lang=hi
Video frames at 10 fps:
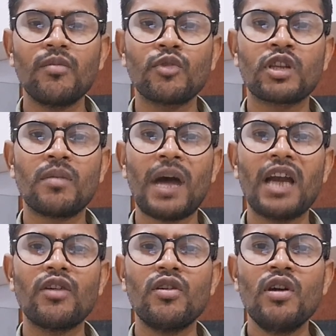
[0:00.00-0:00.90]

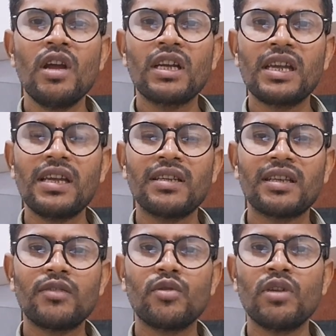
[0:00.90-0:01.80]
मुसलमानों की
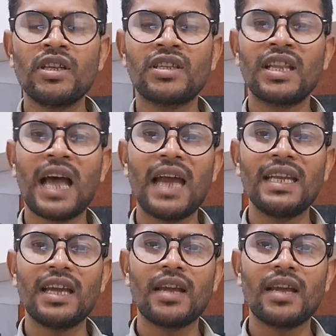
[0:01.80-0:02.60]
जो हिस्सेदारी है